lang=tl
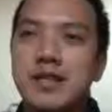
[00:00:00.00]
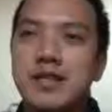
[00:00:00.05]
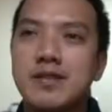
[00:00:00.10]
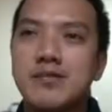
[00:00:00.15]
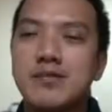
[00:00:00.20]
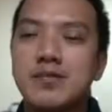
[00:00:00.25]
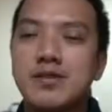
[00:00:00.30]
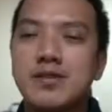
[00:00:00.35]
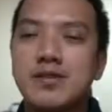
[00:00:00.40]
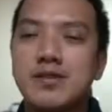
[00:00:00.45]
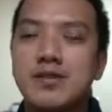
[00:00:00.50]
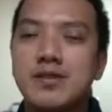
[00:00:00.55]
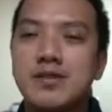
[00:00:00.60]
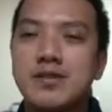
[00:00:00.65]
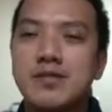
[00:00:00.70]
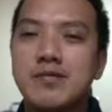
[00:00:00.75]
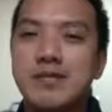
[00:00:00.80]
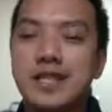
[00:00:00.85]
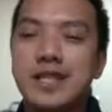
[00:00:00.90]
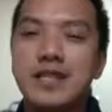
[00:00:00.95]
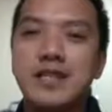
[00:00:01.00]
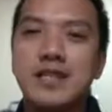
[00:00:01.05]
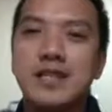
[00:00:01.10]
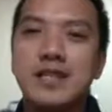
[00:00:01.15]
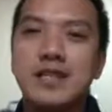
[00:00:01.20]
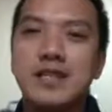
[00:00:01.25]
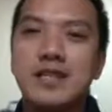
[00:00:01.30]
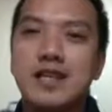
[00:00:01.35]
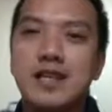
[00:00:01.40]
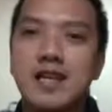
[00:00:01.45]
para po
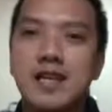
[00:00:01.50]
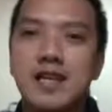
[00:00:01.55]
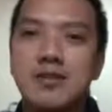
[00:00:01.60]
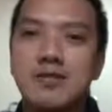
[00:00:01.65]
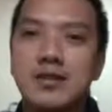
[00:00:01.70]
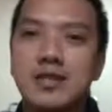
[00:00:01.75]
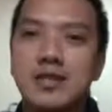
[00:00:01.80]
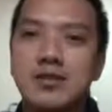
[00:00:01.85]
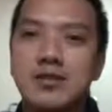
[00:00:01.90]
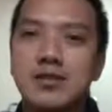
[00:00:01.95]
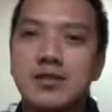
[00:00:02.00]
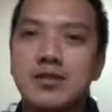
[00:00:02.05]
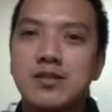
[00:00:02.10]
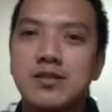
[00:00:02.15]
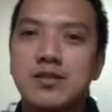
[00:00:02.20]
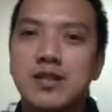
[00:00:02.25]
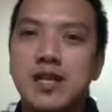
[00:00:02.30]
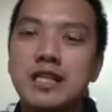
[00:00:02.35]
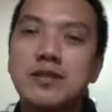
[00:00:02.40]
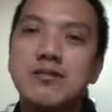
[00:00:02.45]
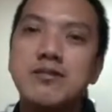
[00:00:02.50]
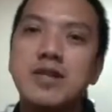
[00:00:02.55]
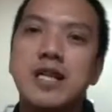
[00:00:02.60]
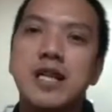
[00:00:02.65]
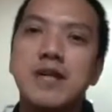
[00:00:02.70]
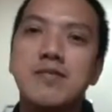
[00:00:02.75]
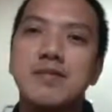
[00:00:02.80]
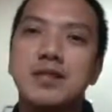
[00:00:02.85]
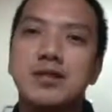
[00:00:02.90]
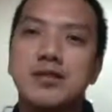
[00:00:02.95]
madagdagan ang kaalaman ko at
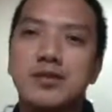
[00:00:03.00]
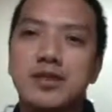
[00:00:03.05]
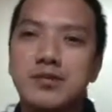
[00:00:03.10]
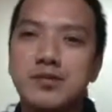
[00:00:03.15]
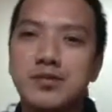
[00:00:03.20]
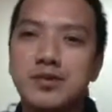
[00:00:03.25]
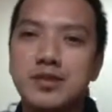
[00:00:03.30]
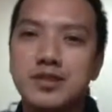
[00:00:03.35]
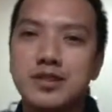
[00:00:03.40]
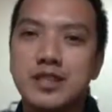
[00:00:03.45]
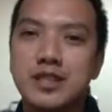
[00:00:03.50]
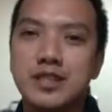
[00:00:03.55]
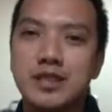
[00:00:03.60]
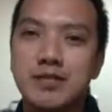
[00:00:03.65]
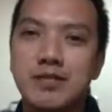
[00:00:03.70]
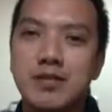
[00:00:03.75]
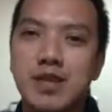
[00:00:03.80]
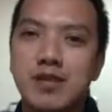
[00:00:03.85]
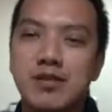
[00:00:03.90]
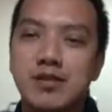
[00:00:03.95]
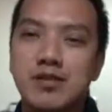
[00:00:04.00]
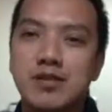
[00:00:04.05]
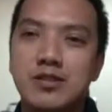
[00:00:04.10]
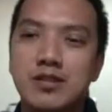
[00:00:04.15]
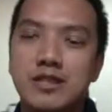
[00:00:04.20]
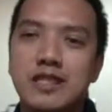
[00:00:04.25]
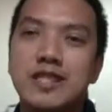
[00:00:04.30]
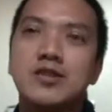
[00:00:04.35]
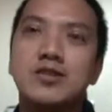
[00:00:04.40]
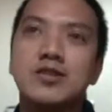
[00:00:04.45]
magamit ko rin po sa trabaho ko
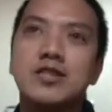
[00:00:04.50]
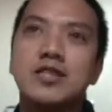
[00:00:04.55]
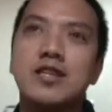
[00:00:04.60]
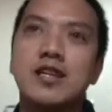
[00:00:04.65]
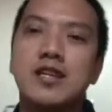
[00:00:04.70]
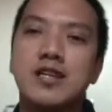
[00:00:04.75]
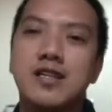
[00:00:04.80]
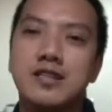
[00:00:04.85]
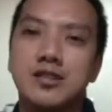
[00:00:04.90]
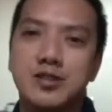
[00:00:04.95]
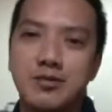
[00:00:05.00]
dito sa